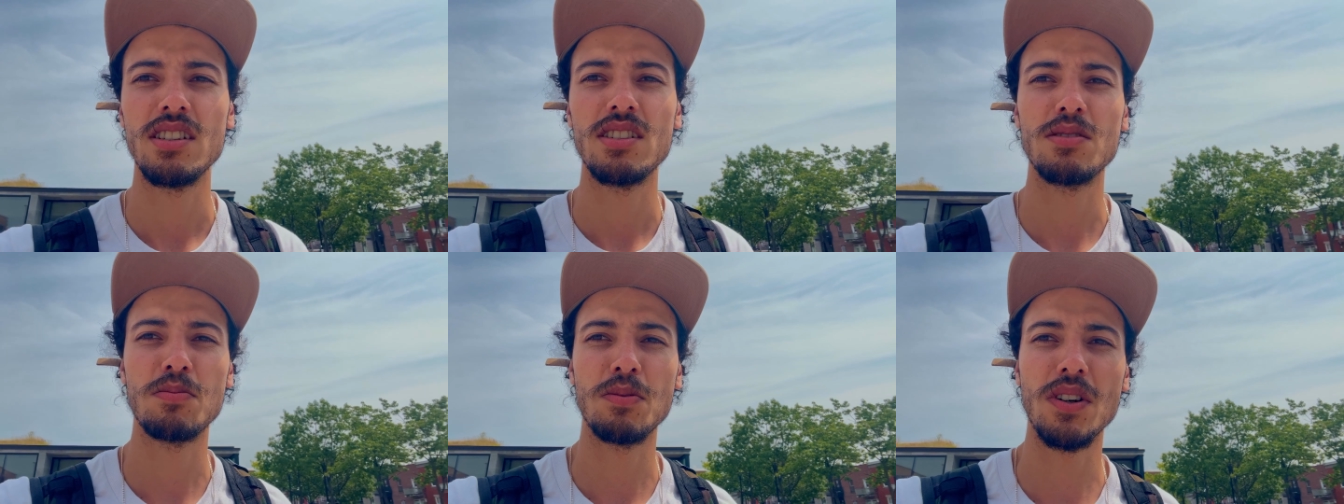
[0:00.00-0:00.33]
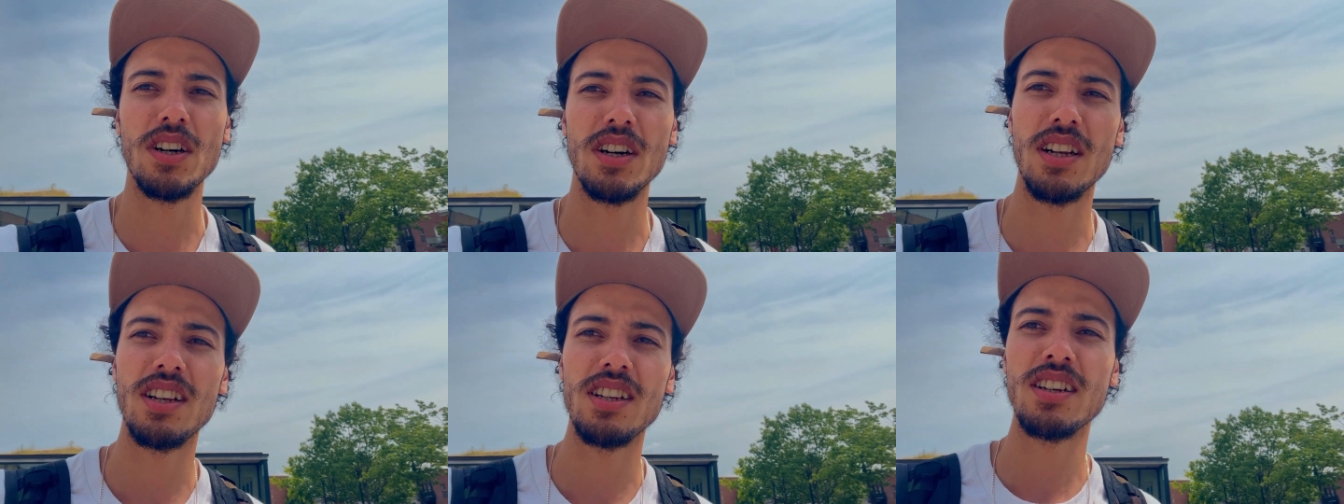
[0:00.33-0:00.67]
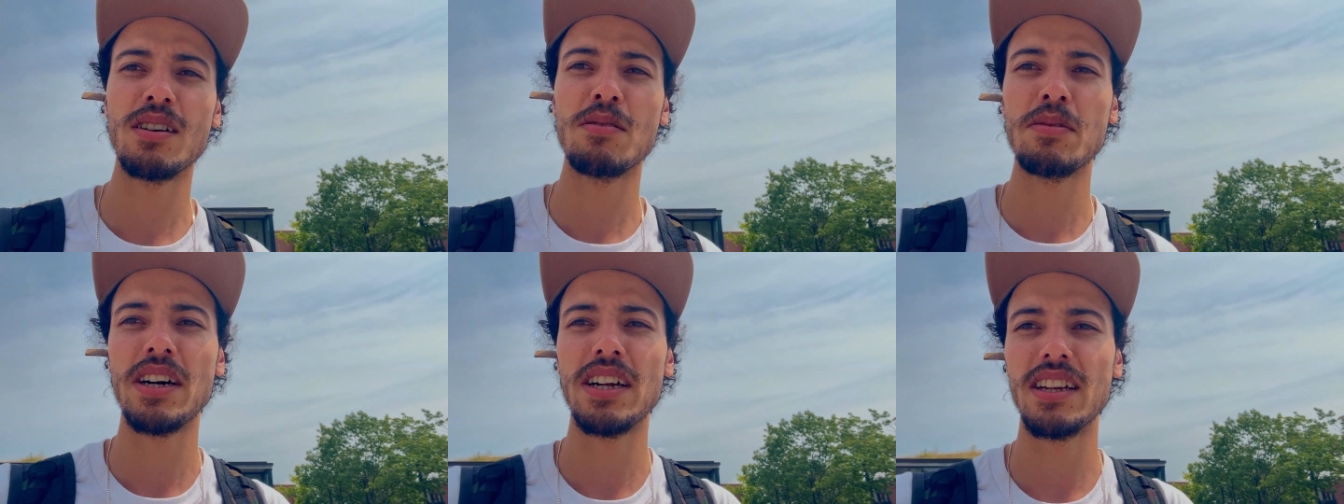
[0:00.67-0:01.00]
Tipo a
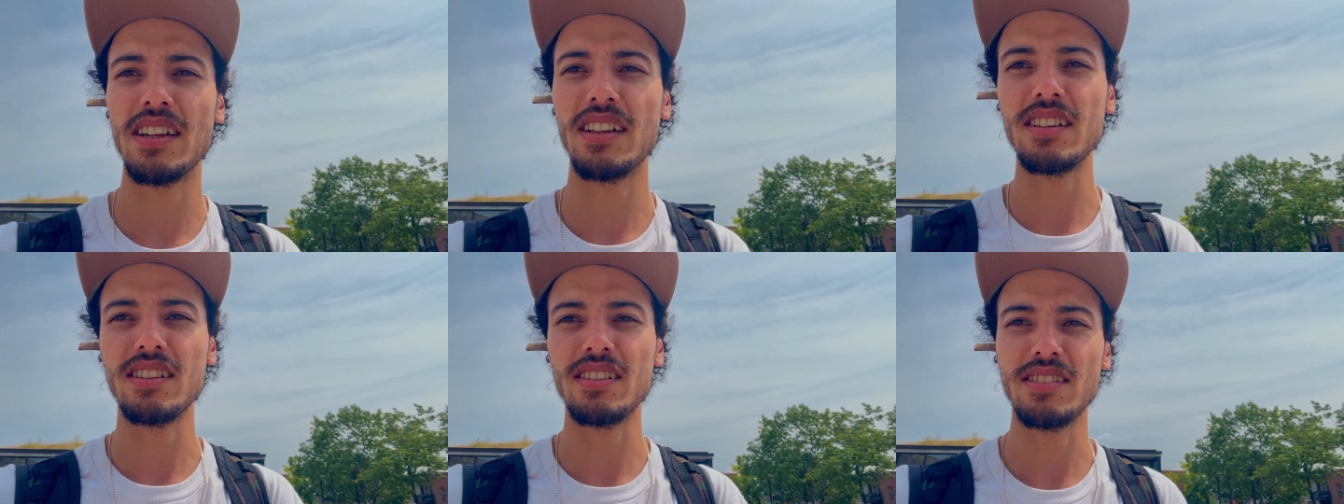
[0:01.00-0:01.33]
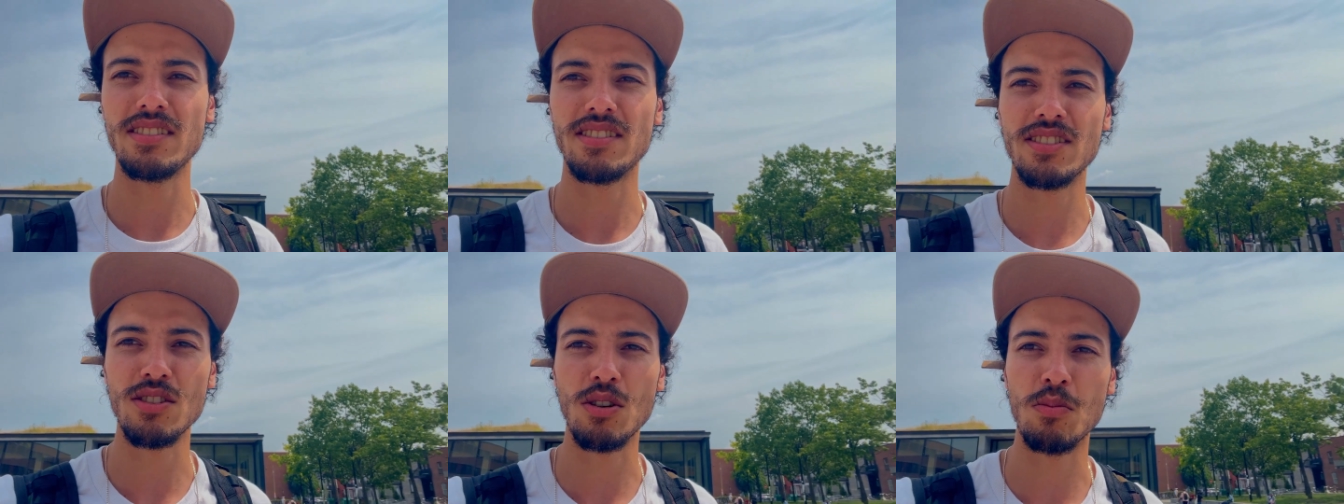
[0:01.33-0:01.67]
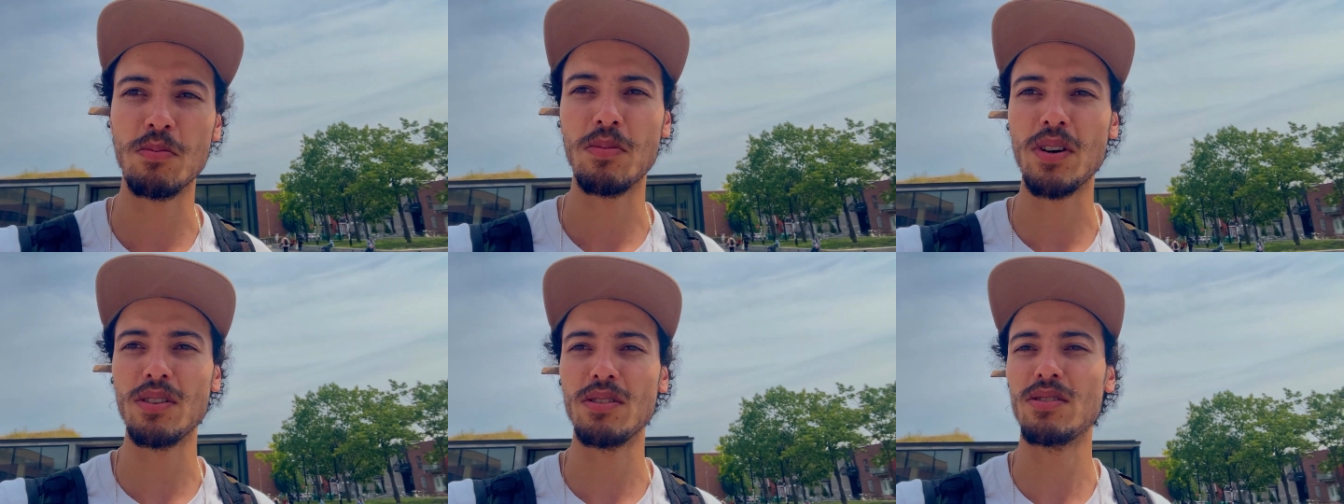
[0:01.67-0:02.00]
linha amarela de São
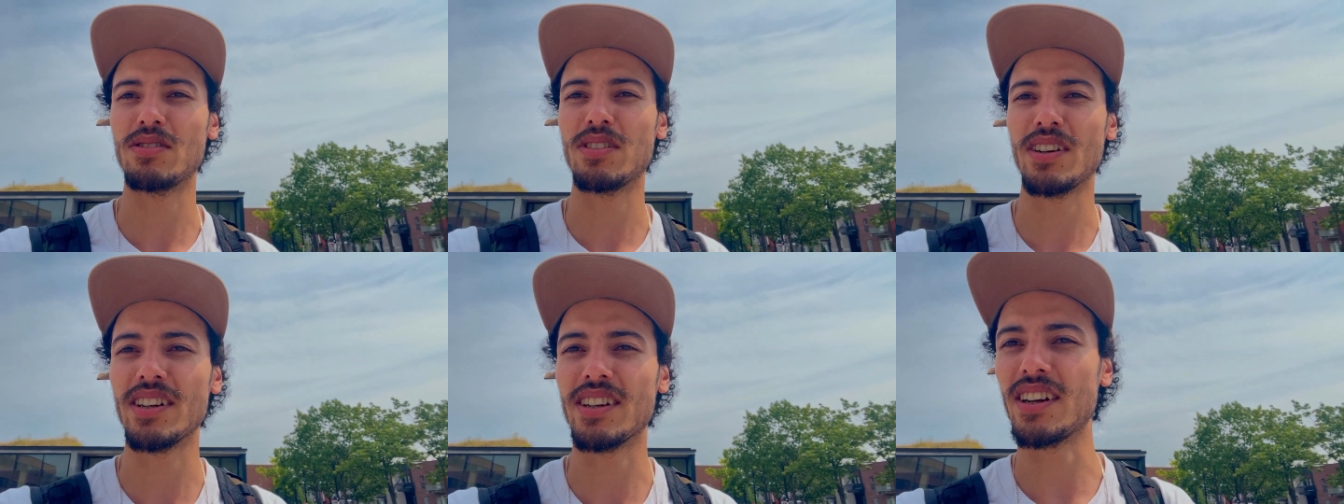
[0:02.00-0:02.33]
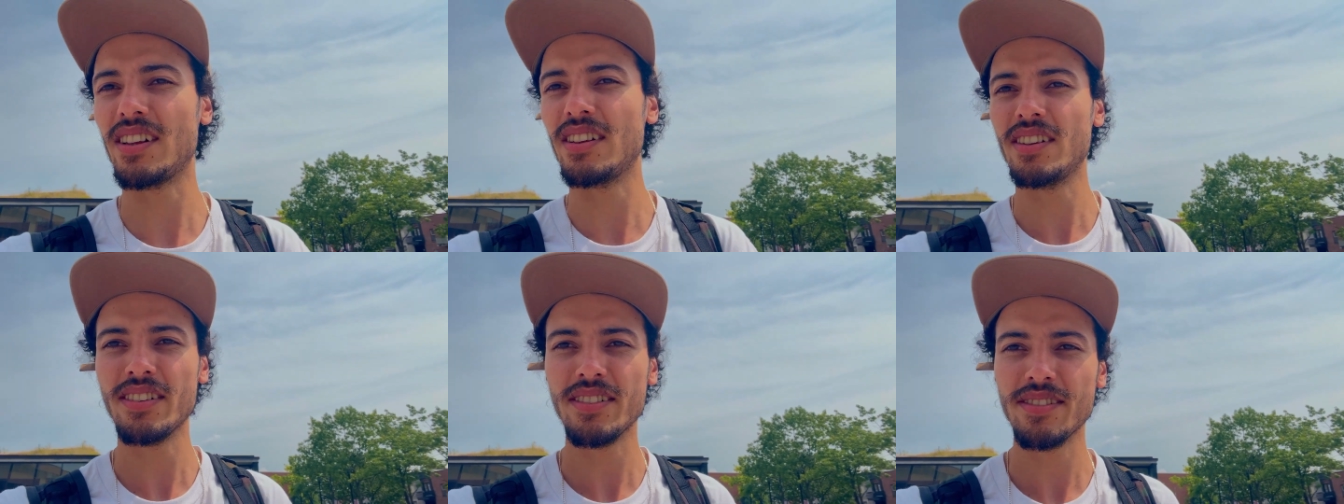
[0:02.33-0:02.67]
Paulo, tá ligado?